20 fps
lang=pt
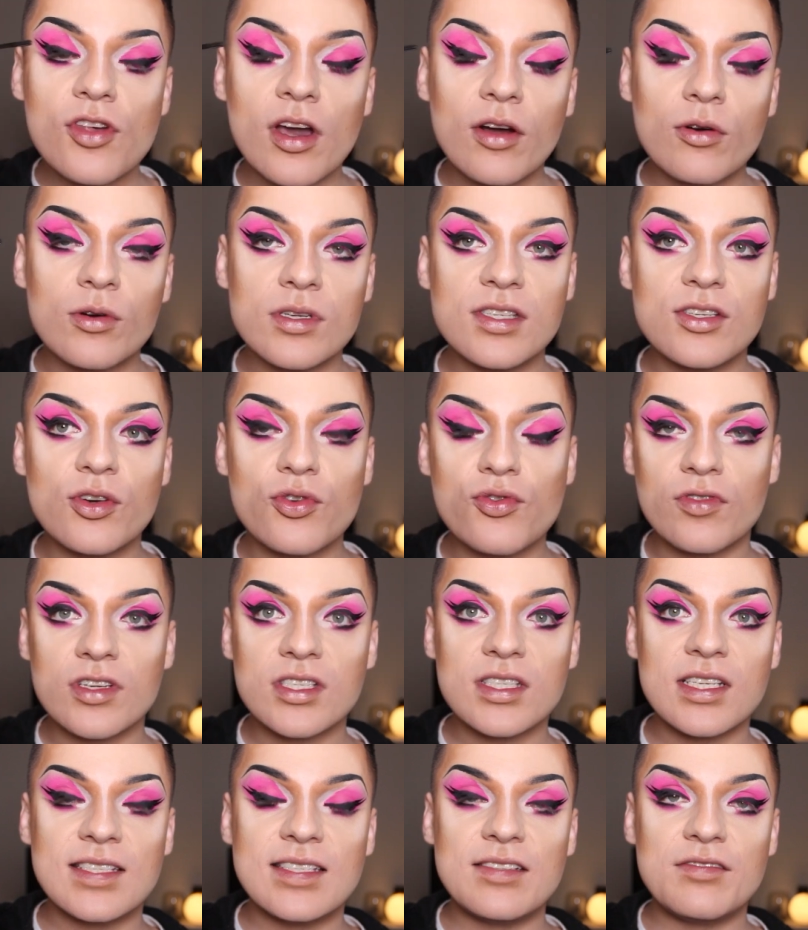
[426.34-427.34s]
Já aconteceu de
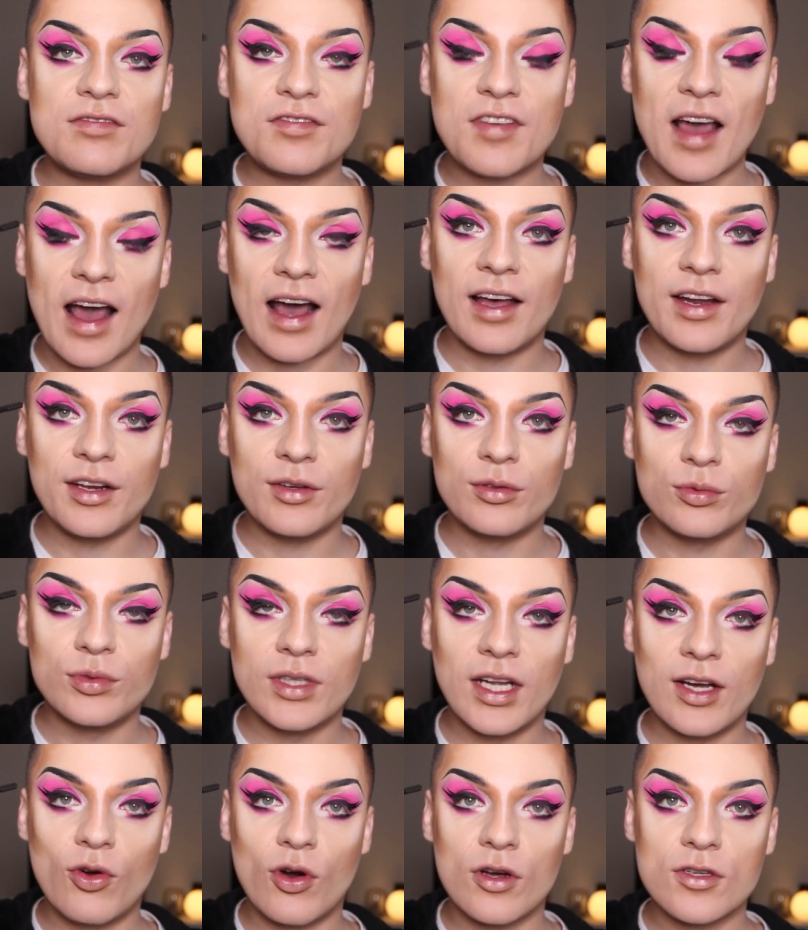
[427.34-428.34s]
vocês enfiarem um
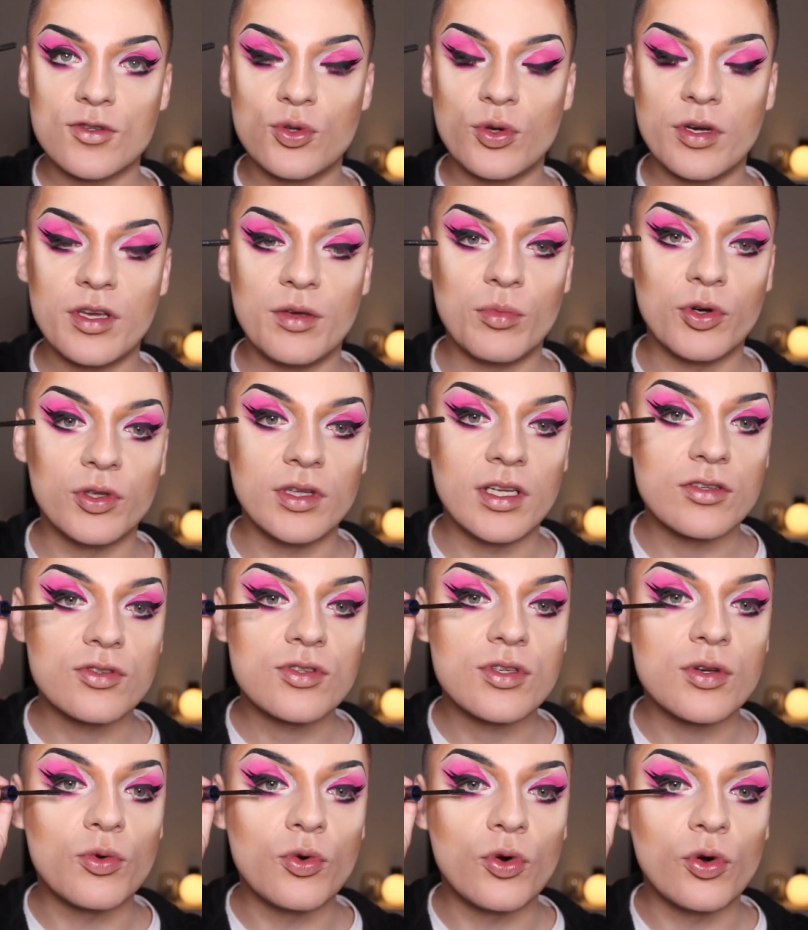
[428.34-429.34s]
negócio do rímel dentro
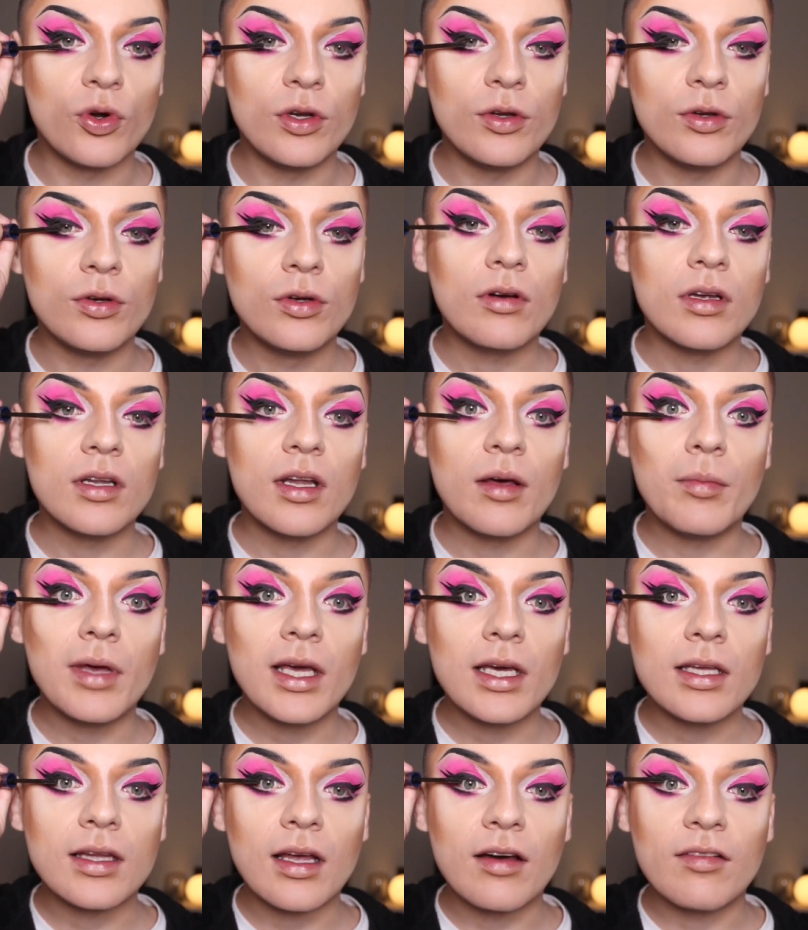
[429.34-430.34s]
do seu olho? Quando a
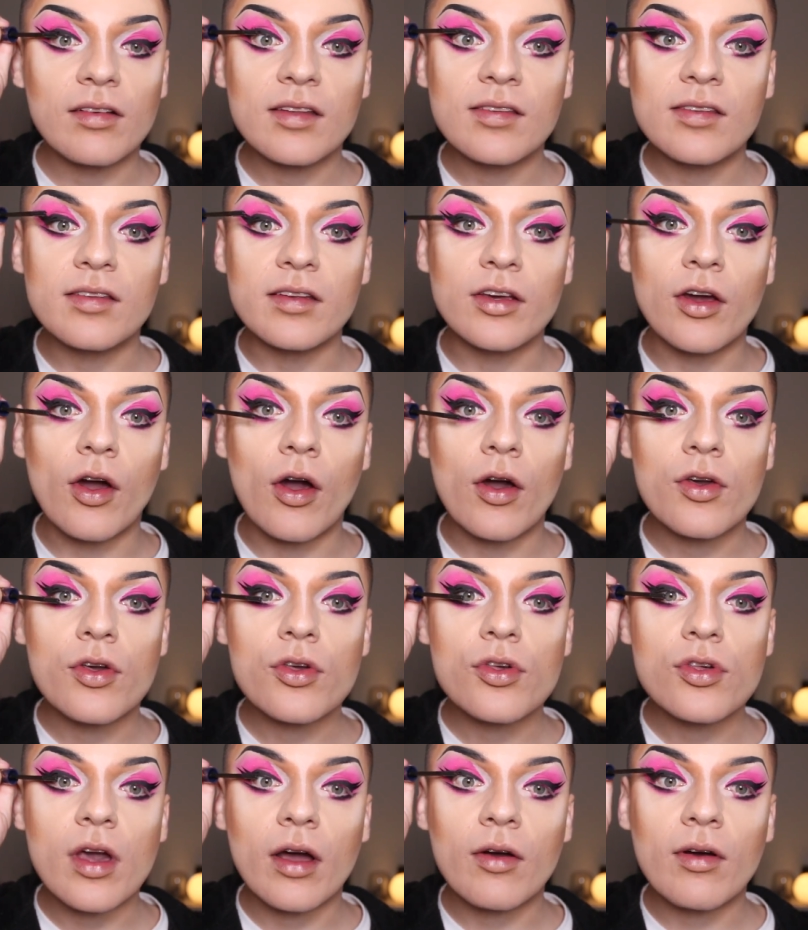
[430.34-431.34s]
make tava assim, ó,
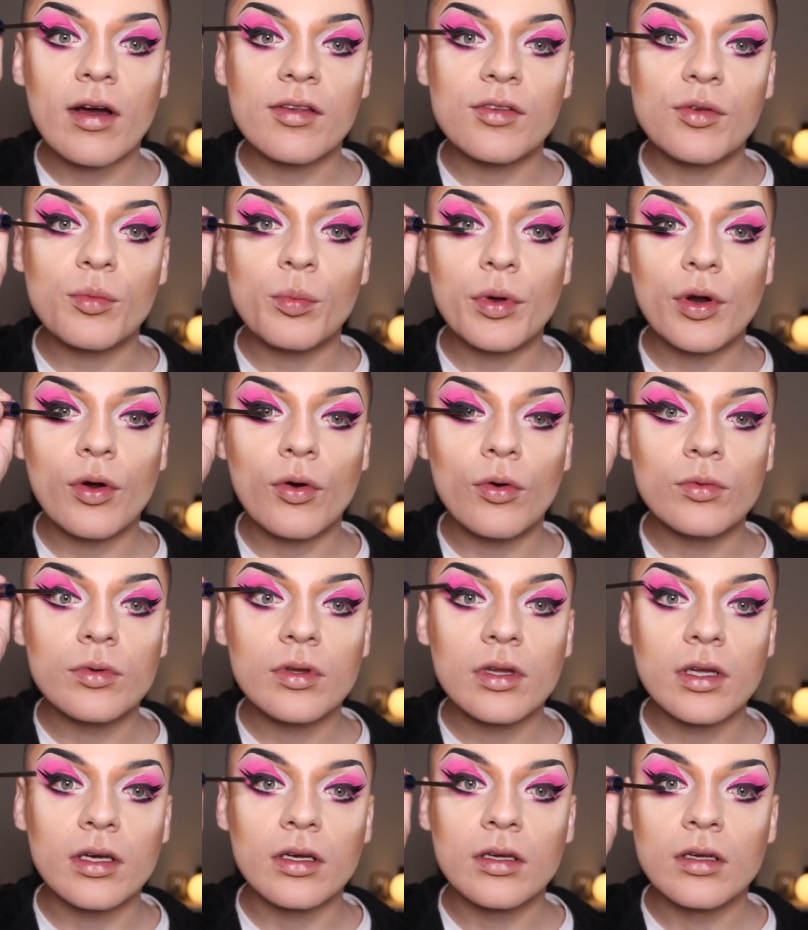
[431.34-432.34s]
já quase
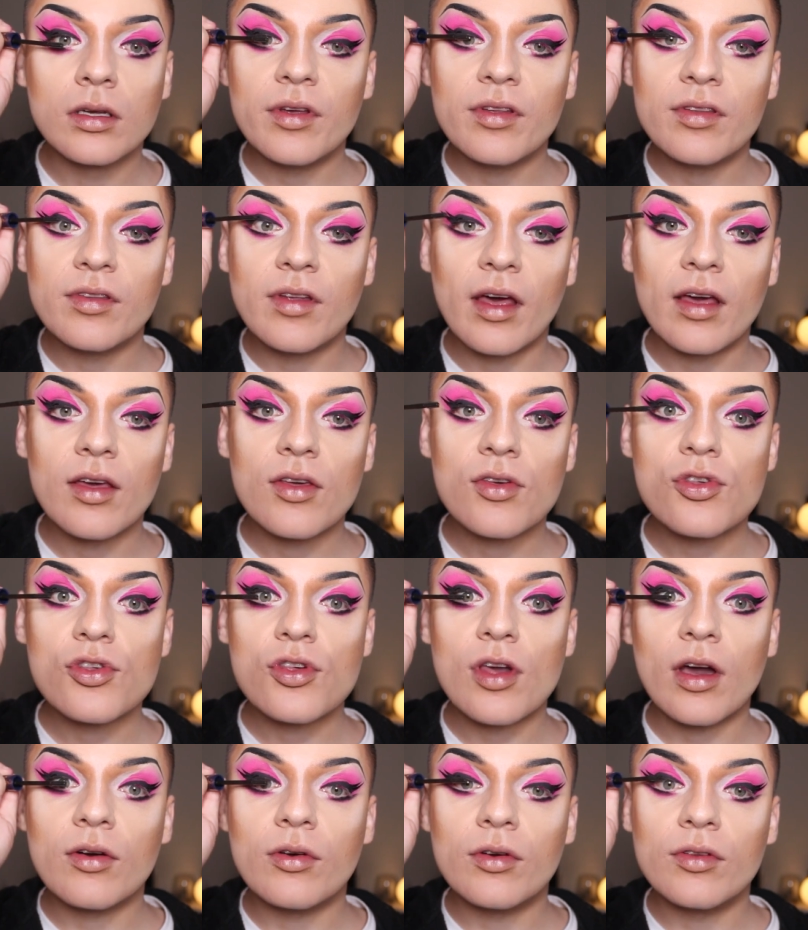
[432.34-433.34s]
pronta? Pois é.
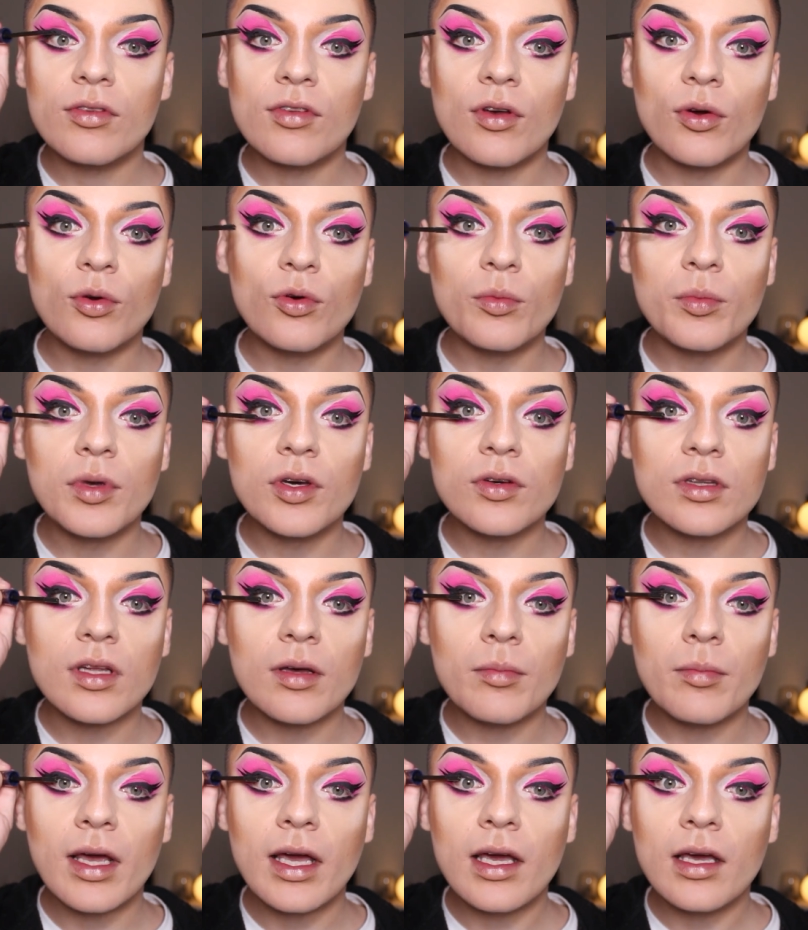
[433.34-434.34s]
Já aconteceu comigo
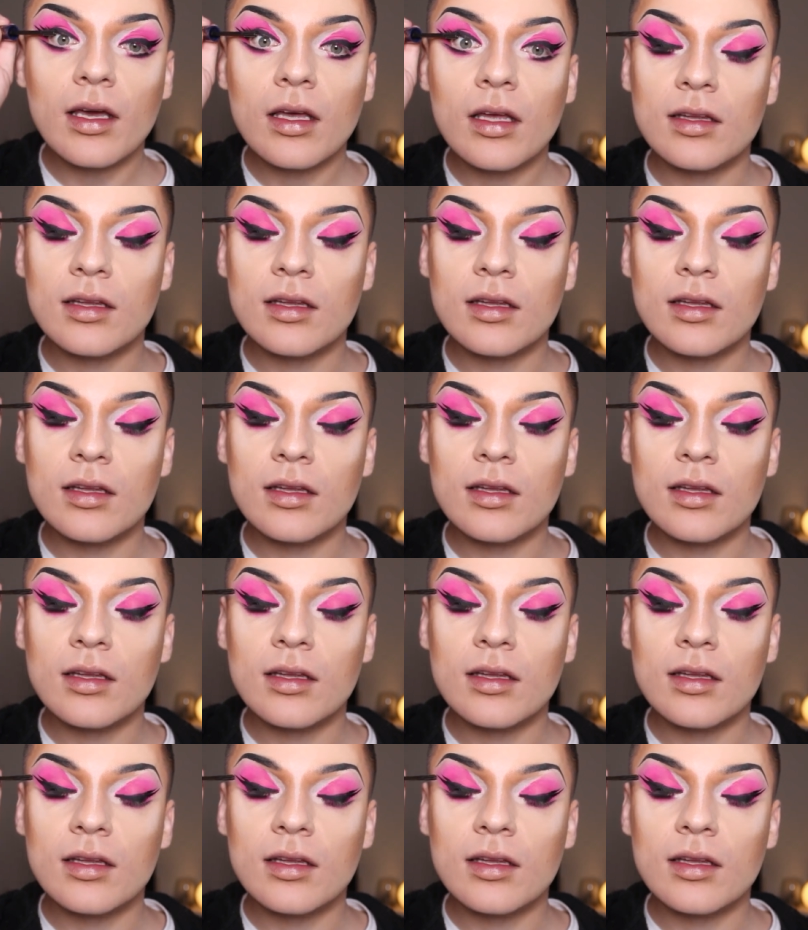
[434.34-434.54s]
também.